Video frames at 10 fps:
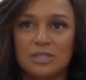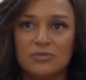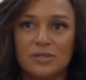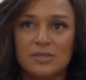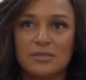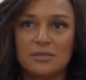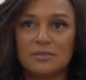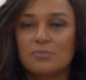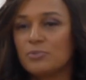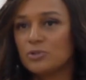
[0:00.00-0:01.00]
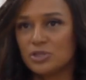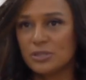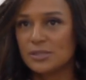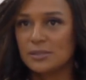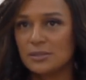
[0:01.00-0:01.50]
transferências depois de
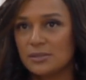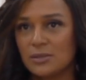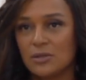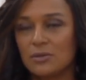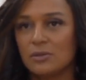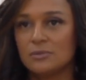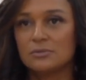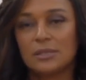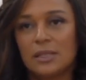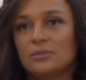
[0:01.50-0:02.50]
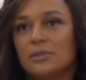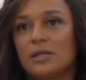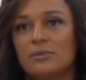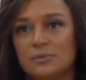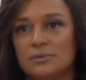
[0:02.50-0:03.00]
ter saído a Sangol, claro que
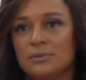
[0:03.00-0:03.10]
não.